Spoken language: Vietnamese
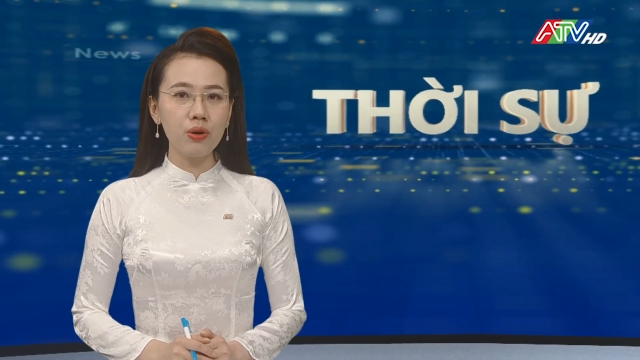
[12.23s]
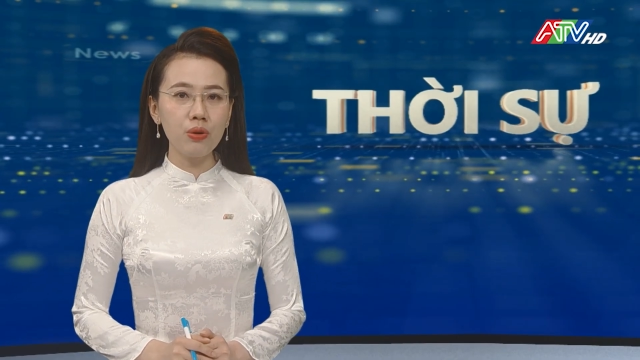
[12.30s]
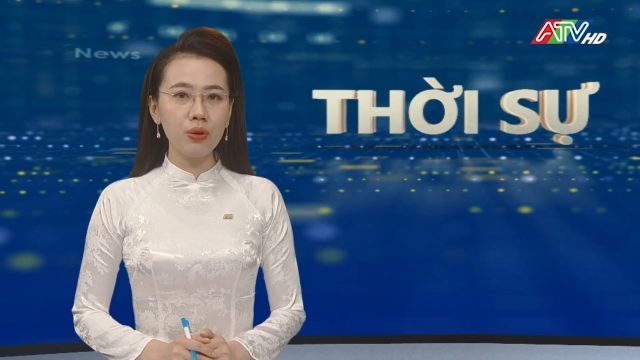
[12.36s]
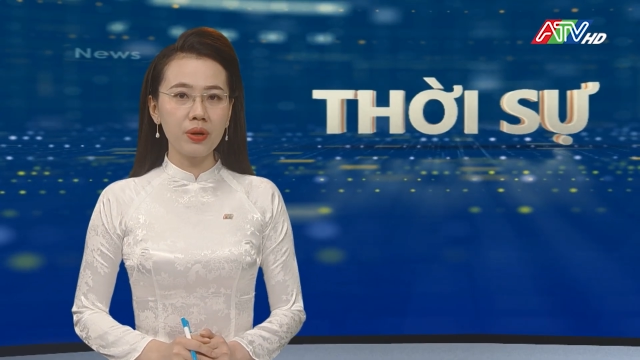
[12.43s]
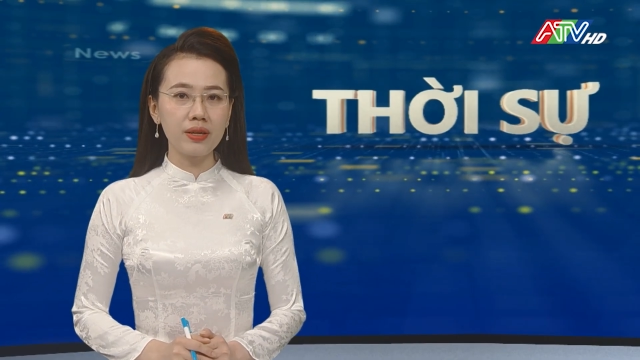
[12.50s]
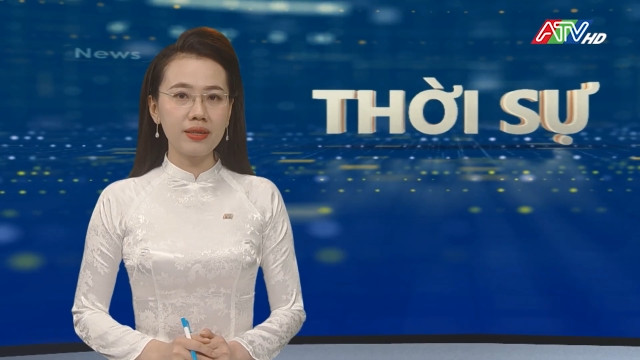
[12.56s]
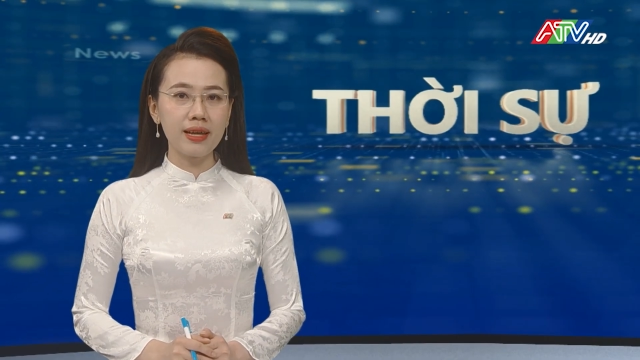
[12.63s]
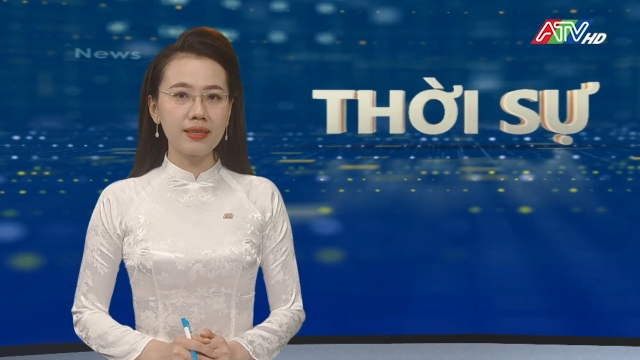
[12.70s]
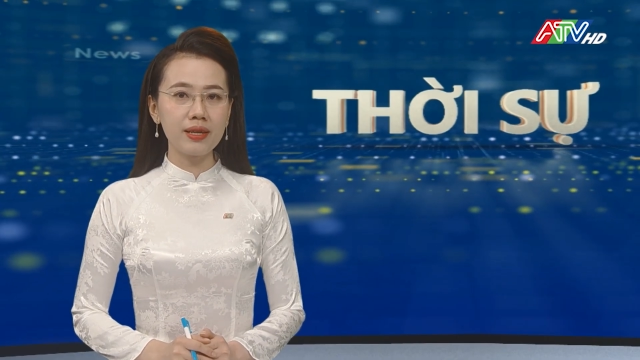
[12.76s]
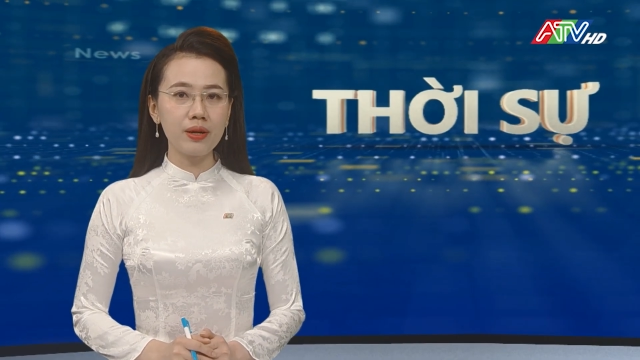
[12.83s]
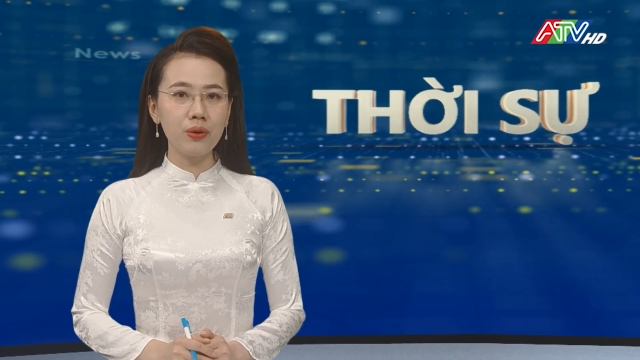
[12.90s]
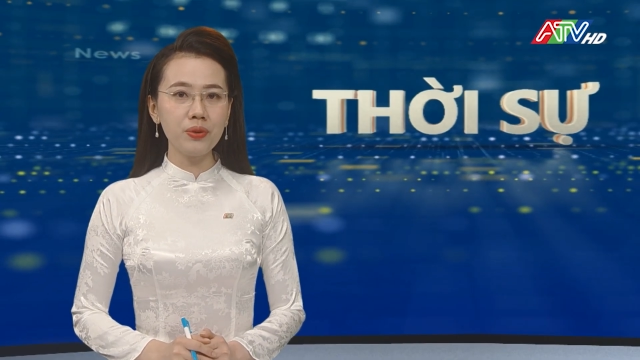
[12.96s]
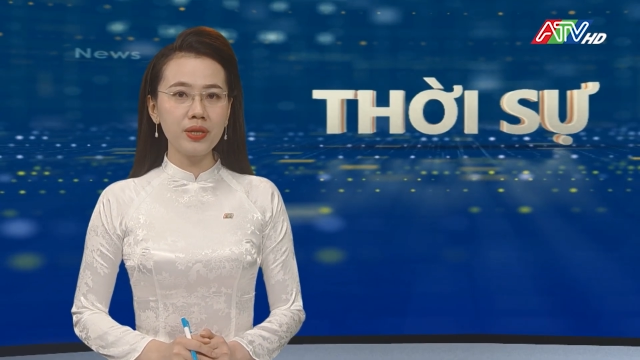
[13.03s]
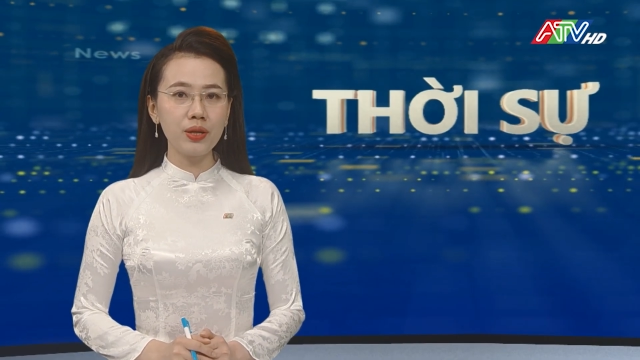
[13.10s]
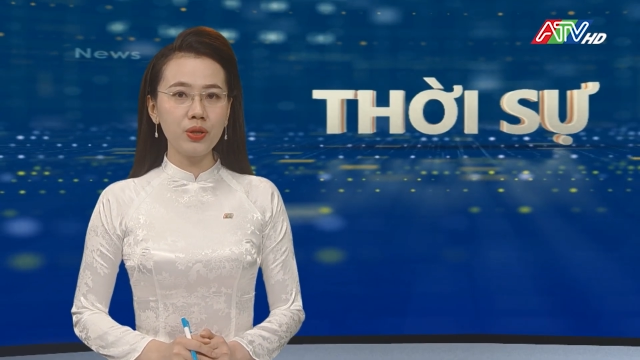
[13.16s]
huấn luyện và thi
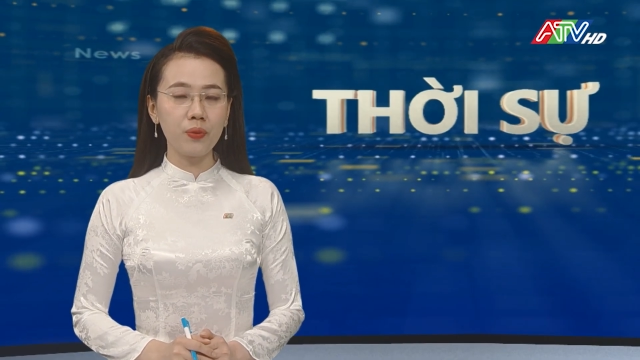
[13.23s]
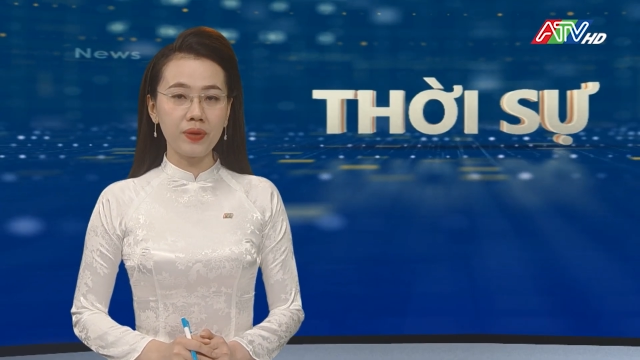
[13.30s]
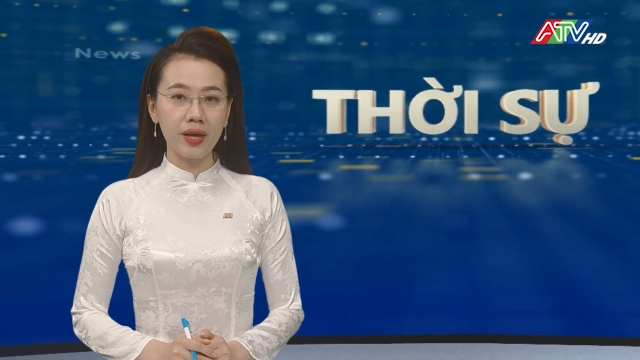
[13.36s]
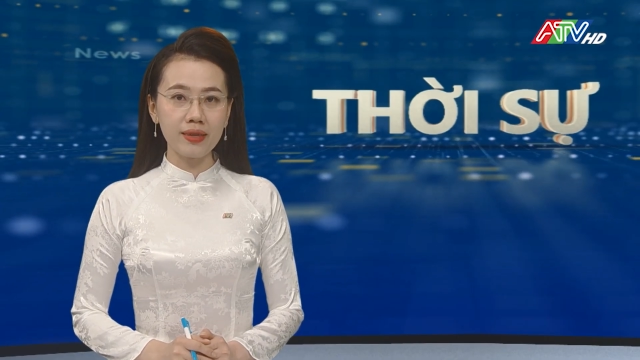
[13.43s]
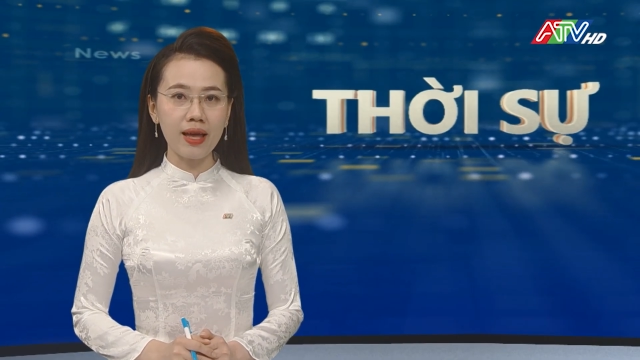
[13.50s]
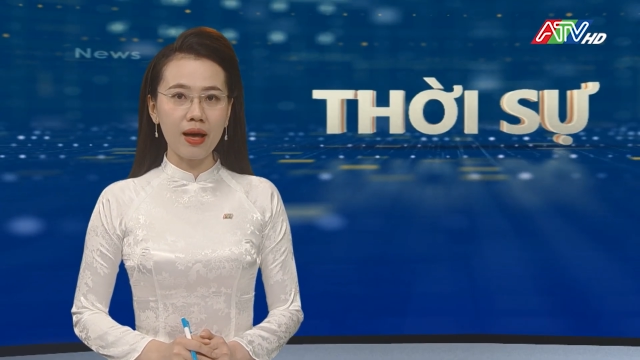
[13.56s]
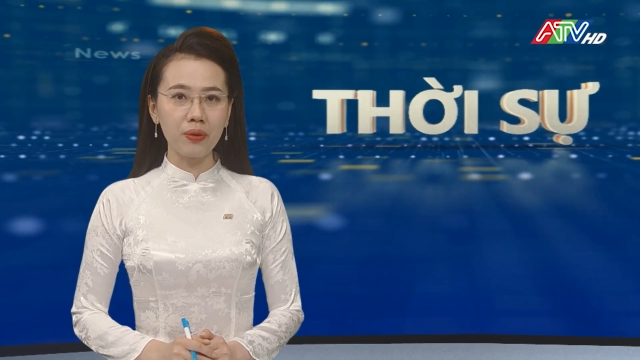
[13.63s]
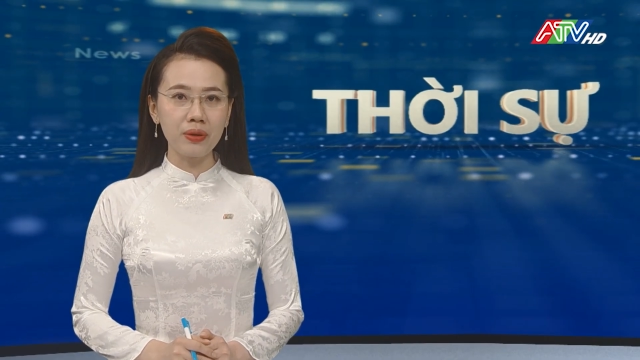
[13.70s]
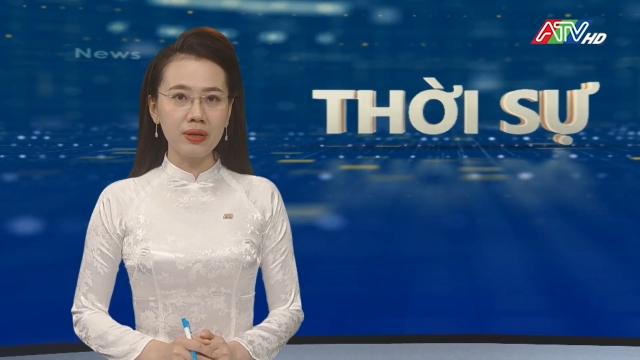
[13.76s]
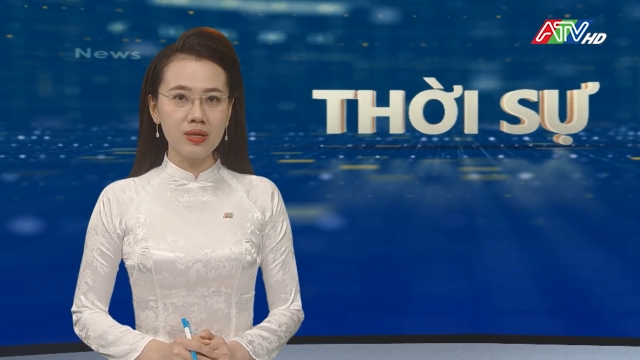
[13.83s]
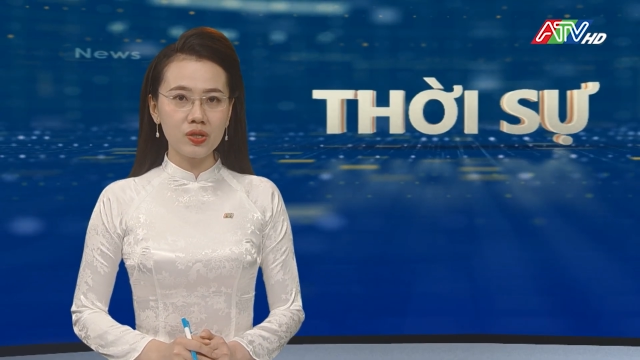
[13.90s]
đấu thể dục thể thao,